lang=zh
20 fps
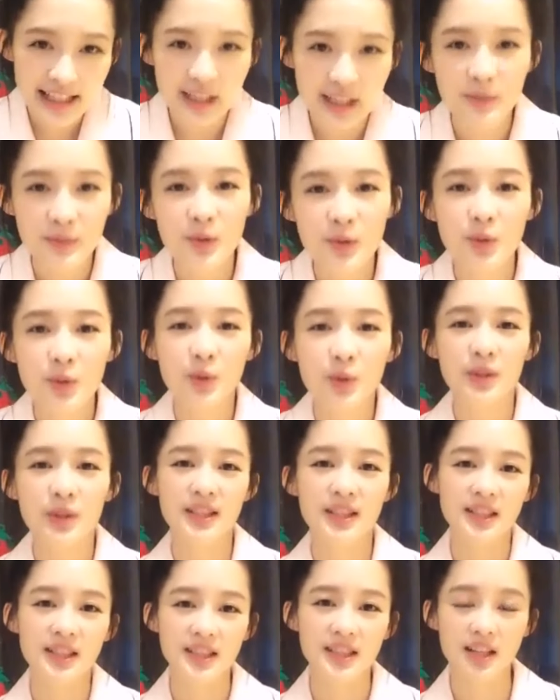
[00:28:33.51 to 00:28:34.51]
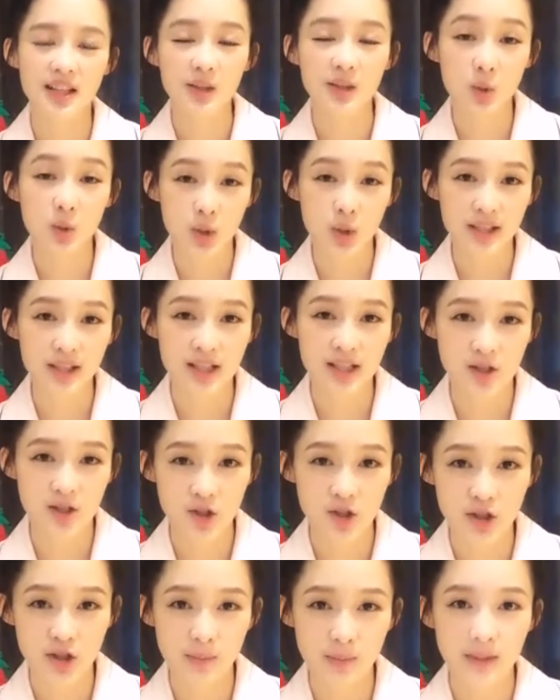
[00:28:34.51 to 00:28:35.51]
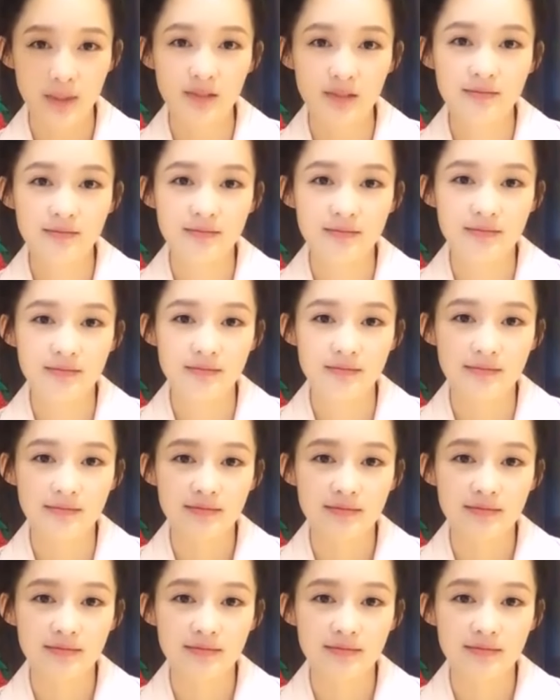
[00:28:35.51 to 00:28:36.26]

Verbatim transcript: 请问一下，你们觉得我性格上的缺陷是什么？